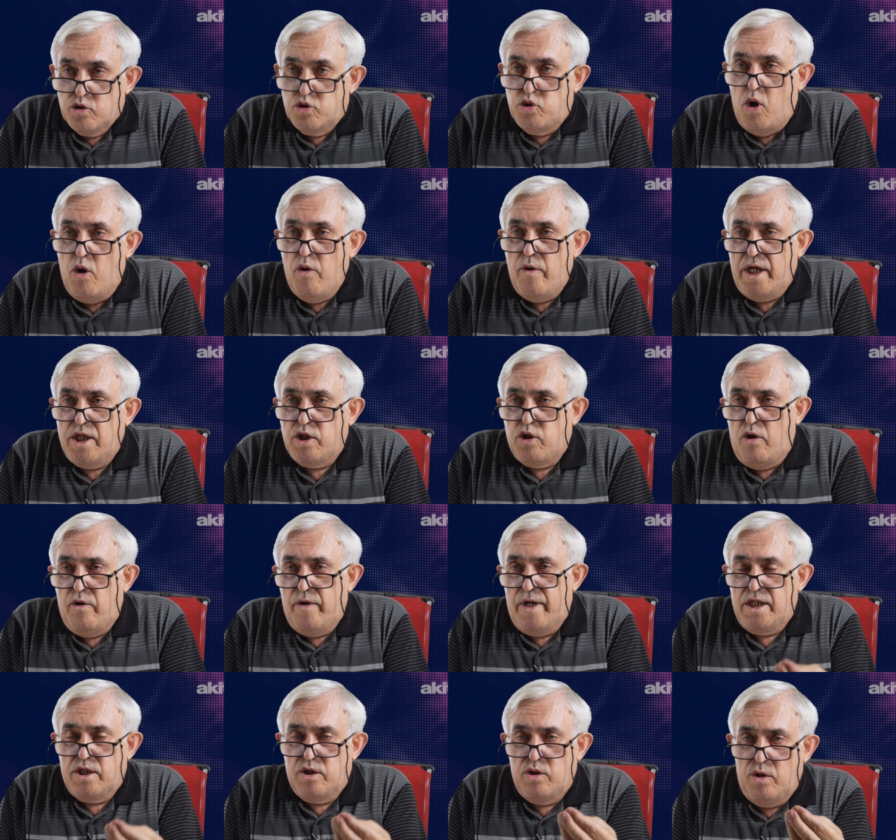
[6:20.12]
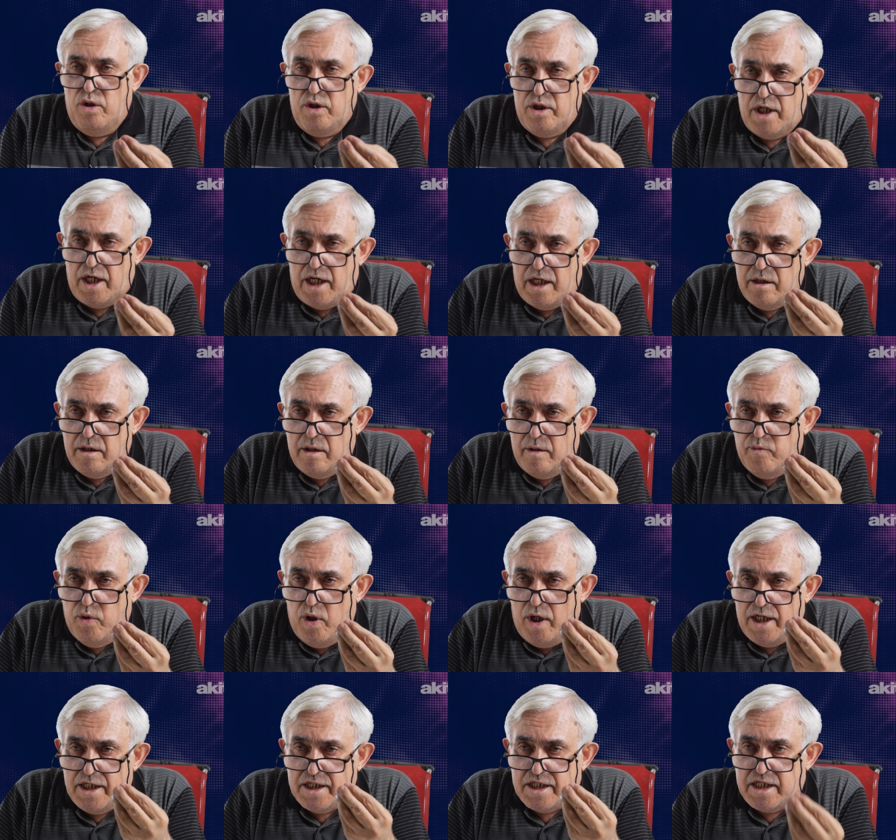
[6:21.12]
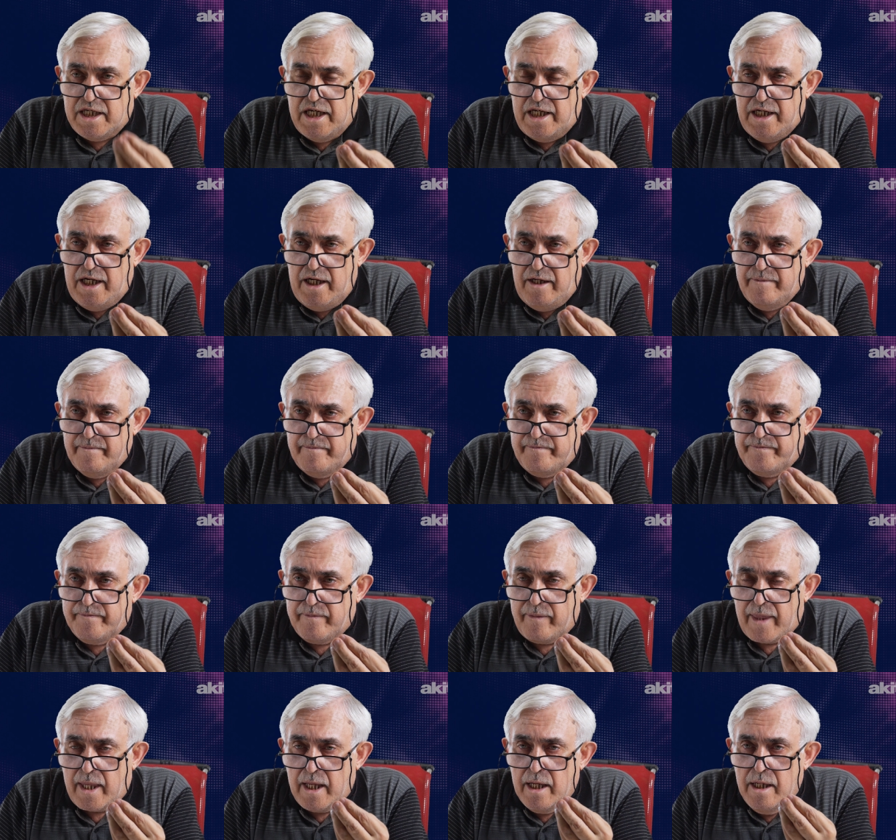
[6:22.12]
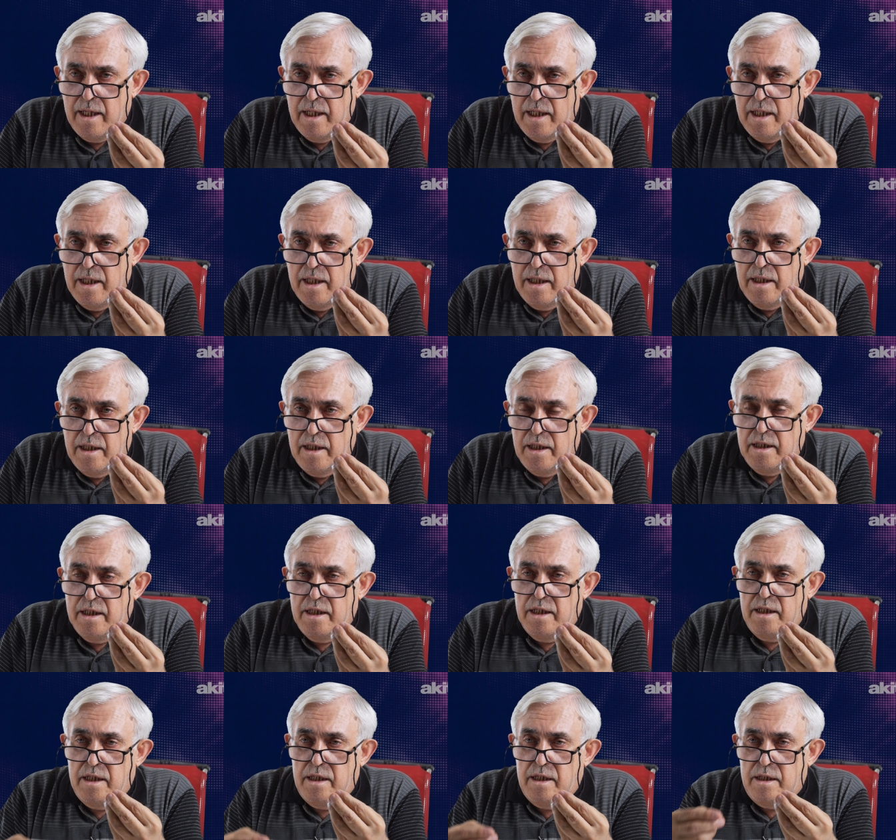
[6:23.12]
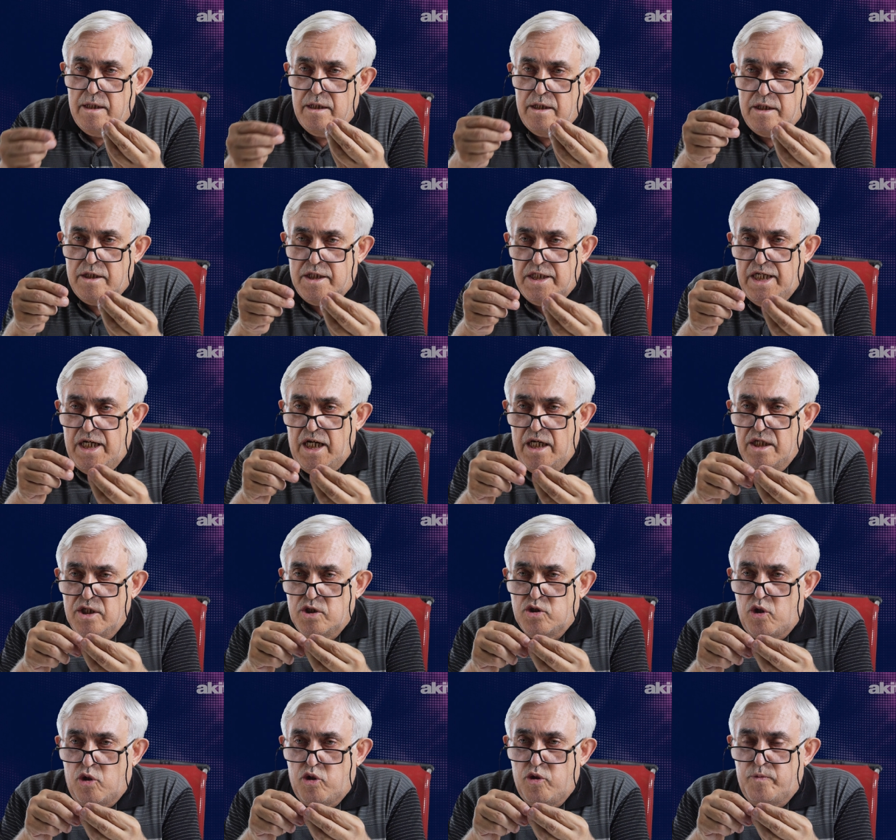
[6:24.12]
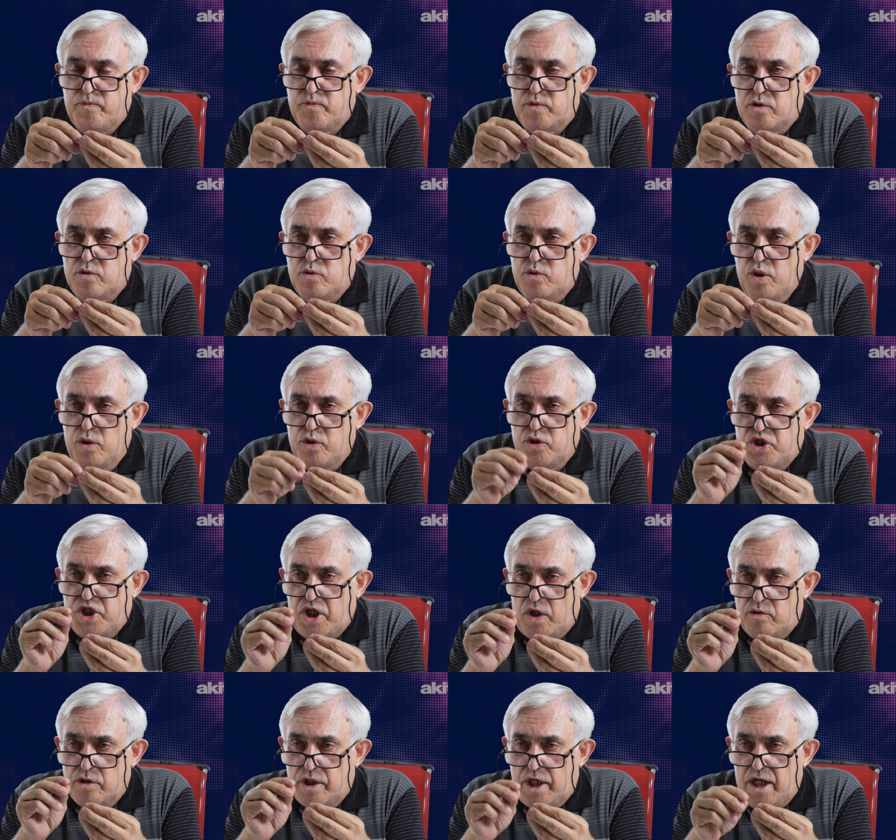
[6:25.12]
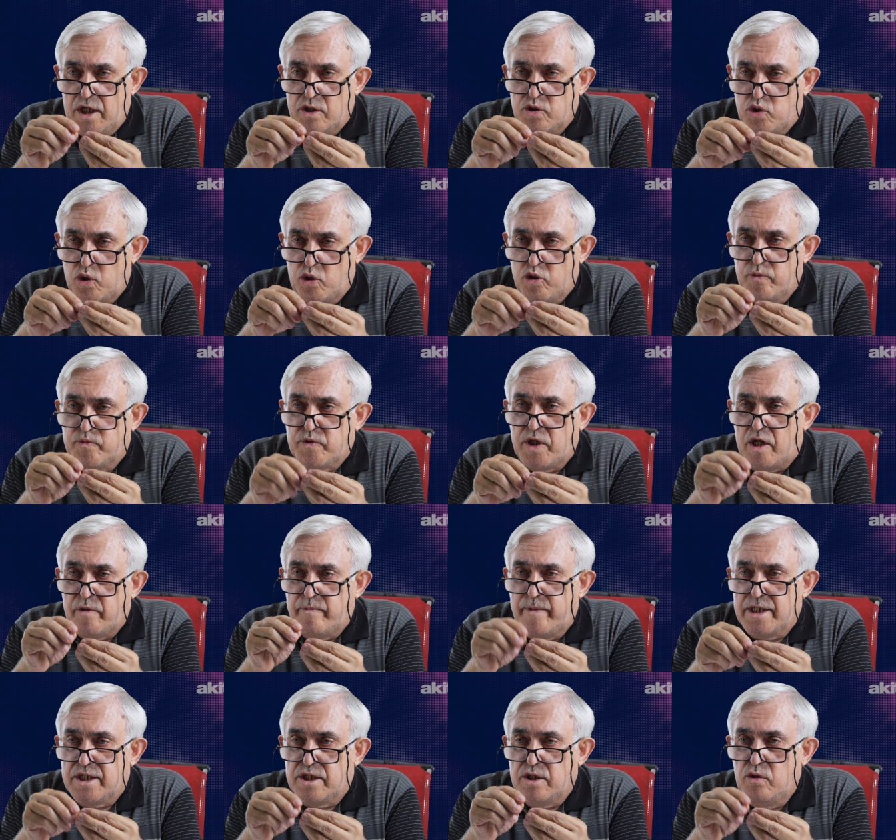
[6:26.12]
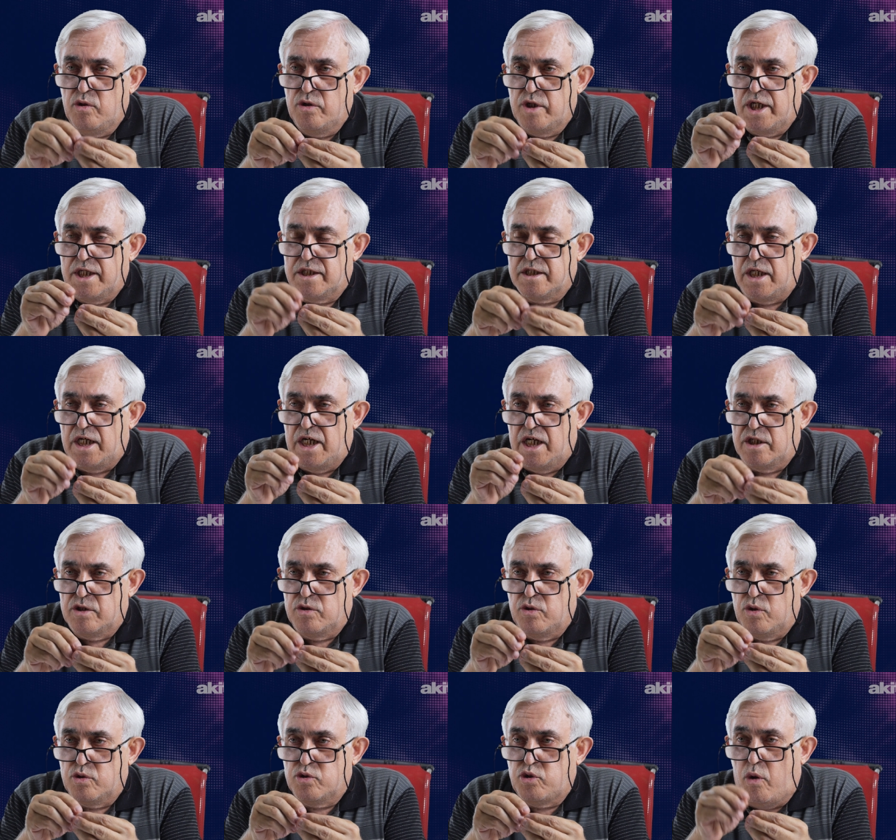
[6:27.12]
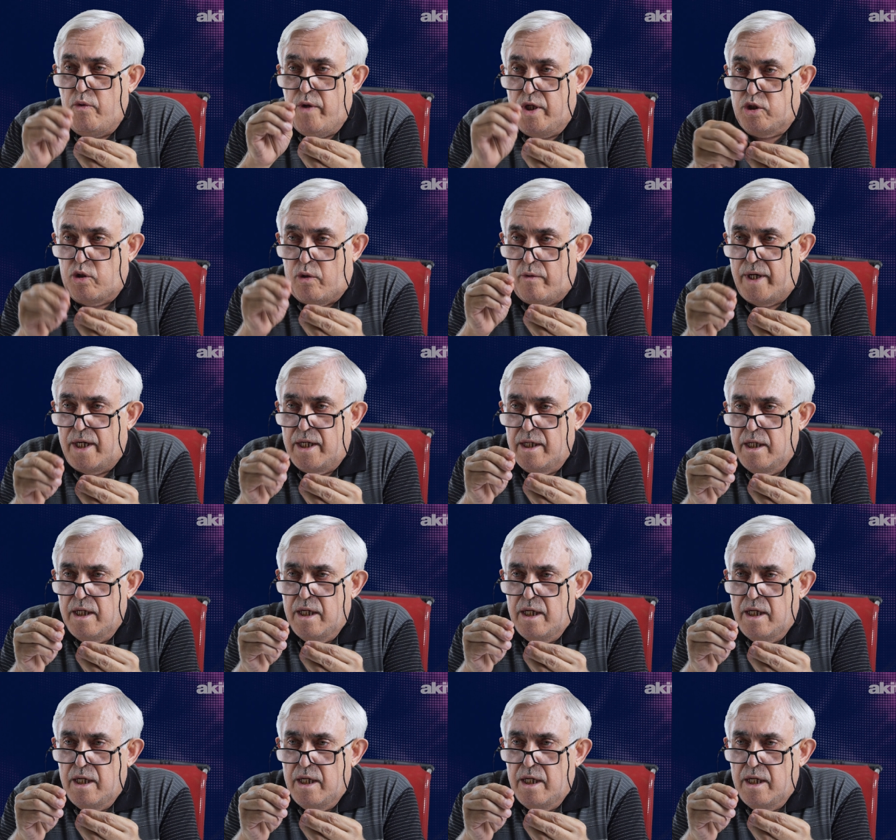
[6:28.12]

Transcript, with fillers: Döve döve diyor bu askere e, silahı söküp Türkçe olarak söküp takmasını öğrettiler diyor. Döve döve.